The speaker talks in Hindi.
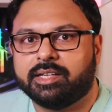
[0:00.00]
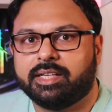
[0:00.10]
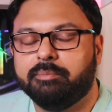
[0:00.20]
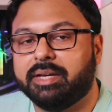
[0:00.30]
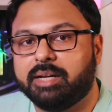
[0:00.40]

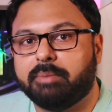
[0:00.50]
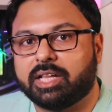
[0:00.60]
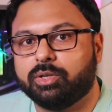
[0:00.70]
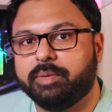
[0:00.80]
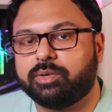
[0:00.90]
कि मेरे
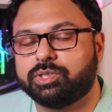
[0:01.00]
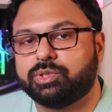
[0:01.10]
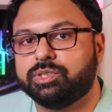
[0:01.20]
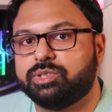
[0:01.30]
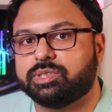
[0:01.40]
बातों में कुछ
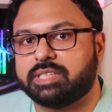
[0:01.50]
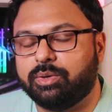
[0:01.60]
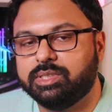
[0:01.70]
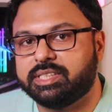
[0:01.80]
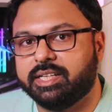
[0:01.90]
कुछ जो
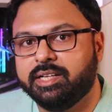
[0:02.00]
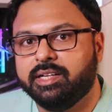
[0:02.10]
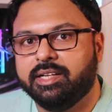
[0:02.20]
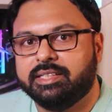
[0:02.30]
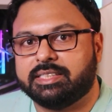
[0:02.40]
साउंड्स है
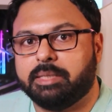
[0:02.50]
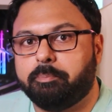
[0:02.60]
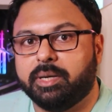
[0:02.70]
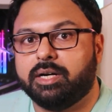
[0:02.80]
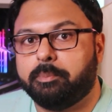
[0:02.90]
जैसे
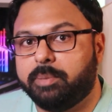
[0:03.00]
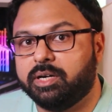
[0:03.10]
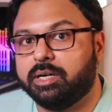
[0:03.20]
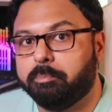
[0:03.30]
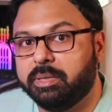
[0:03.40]
प फ
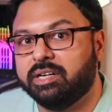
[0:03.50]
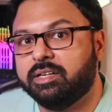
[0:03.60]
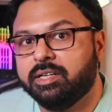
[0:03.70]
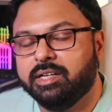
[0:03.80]
भ